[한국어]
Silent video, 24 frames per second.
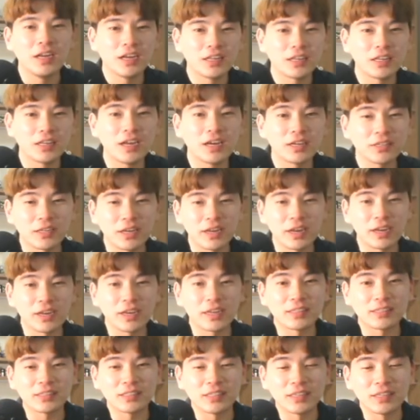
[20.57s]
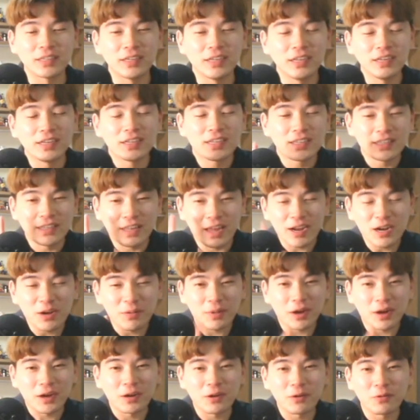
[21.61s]
내가 그때 얘기했지. 내가
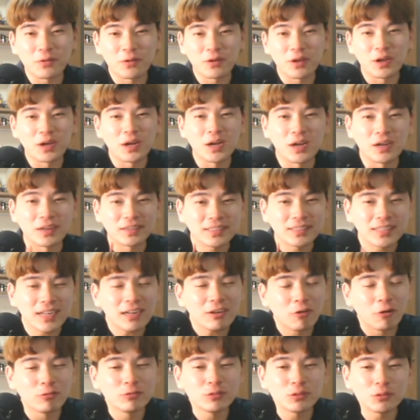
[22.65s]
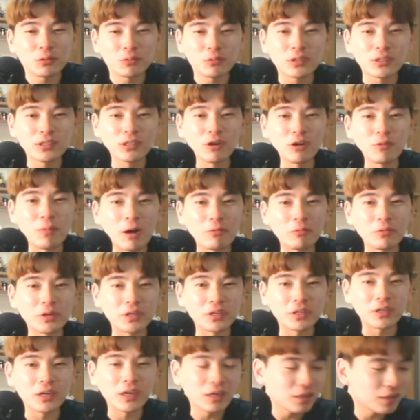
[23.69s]
말한 거랑 딱 어느 정도 들어맞고
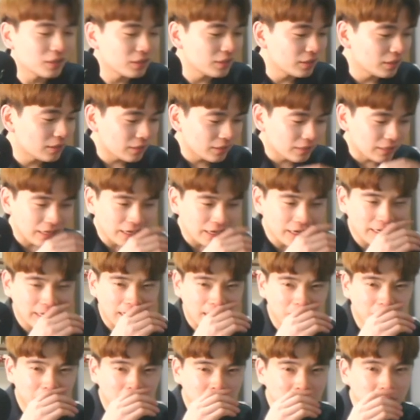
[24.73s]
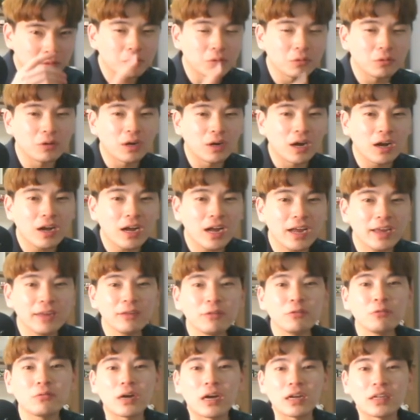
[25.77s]
있다? 내가 야마토,
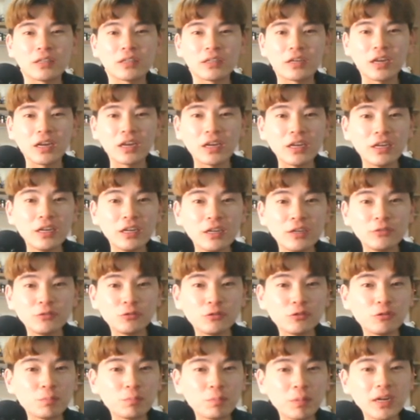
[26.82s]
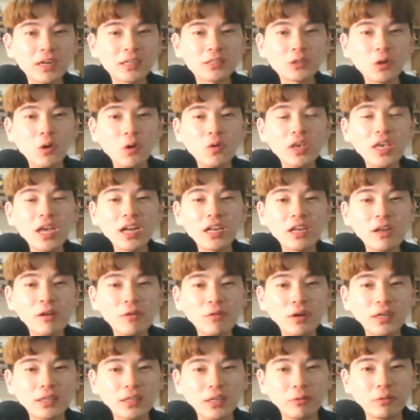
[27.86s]
카이도 아들이 루피랑 적이 아닐 것
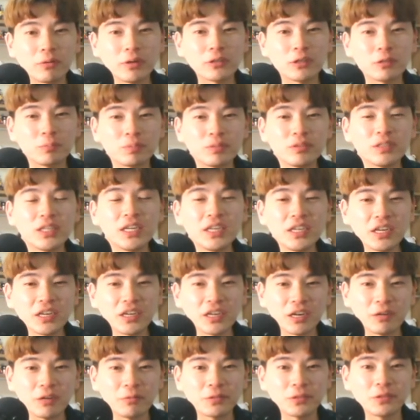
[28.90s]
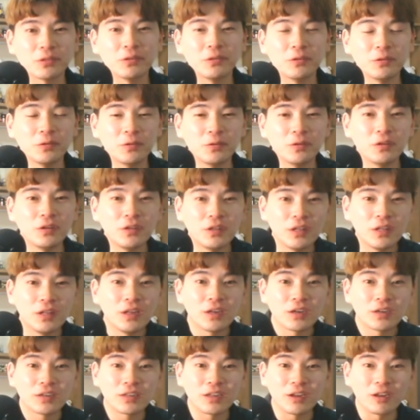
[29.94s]
같다고 했죠. 푸딩 얘기하면서.
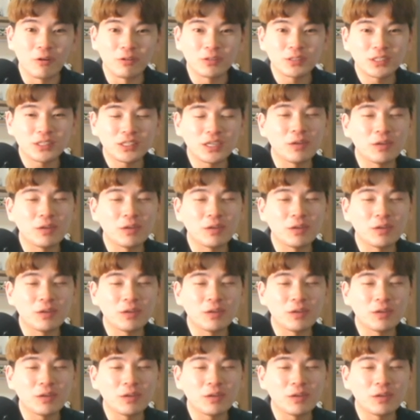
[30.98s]
근데 역시